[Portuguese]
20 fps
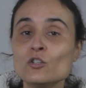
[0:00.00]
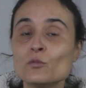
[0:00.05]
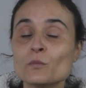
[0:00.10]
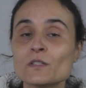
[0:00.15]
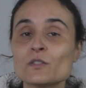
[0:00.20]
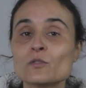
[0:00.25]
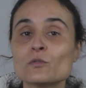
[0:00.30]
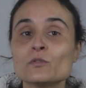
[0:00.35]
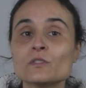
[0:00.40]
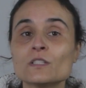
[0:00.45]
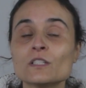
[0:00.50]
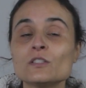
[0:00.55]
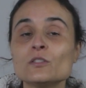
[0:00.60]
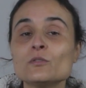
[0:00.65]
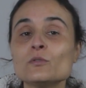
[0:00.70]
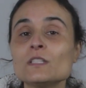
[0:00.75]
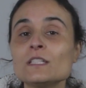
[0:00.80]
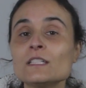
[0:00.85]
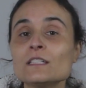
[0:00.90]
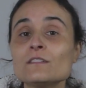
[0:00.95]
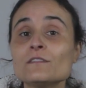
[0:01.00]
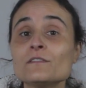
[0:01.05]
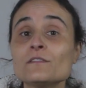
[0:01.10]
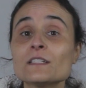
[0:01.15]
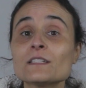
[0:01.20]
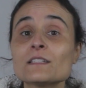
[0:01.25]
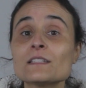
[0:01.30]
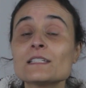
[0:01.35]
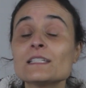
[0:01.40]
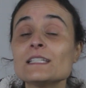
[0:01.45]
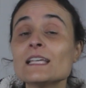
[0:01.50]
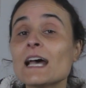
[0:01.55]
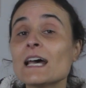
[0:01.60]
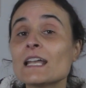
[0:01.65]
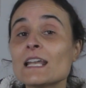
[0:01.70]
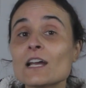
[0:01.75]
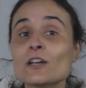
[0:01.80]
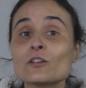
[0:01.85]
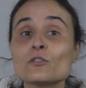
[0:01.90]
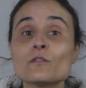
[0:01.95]
Numa segunda teoria, defende-se que
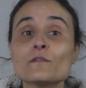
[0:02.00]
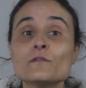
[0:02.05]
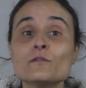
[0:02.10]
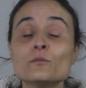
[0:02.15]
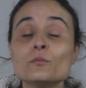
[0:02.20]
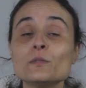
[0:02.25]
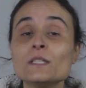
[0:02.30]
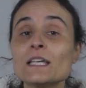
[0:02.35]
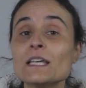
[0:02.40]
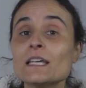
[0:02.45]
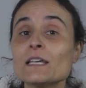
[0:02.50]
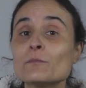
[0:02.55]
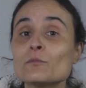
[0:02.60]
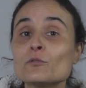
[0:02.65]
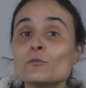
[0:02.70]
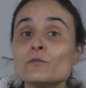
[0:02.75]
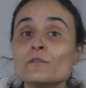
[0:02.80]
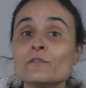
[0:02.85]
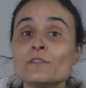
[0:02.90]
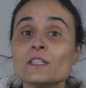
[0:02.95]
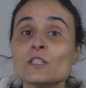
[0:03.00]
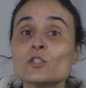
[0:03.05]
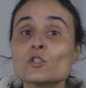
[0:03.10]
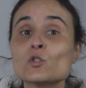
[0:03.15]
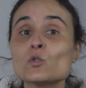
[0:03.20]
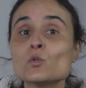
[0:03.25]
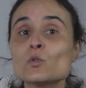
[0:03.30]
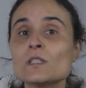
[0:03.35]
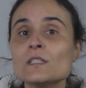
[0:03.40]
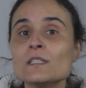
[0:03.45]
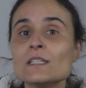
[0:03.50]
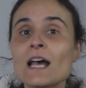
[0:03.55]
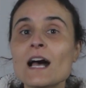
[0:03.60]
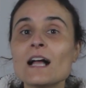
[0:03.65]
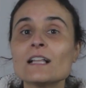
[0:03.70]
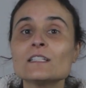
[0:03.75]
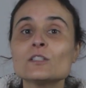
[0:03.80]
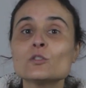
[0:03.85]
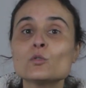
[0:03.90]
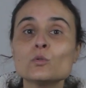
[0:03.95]
a aracnofobia é promovida
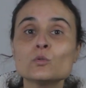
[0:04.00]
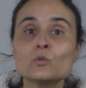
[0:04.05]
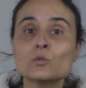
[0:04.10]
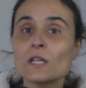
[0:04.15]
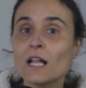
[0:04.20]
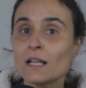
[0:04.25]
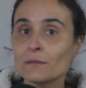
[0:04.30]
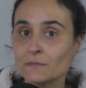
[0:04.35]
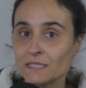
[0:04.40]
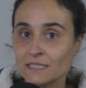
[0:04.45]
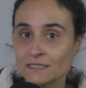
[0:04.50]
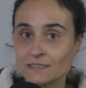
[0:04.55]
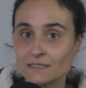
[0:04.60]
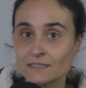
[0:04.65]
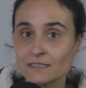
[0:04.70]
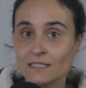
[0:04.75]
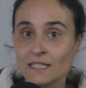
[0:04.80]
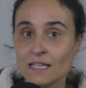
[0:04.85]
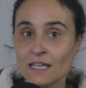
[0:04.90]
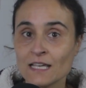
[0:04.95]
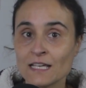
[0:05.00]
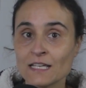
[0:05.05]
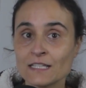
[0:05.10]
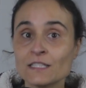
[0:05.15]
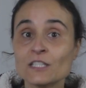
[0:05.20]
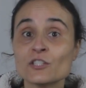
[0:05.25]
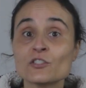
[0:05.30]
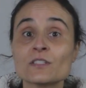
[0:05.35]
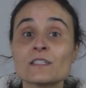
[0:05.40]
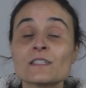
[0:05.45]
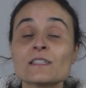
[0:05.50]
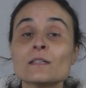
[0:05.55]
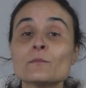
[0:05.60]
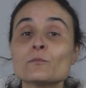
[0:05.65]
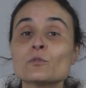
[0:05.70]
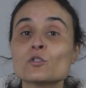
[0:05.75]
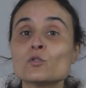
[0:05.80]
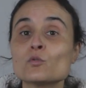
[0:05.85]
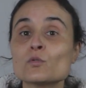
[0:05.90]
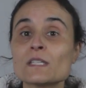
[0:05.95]
social e culturalmente. Desde
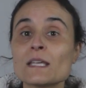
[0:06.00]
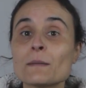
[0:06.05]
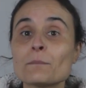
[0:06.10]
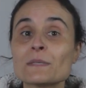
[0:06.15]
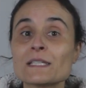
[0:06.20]
sempre que nos é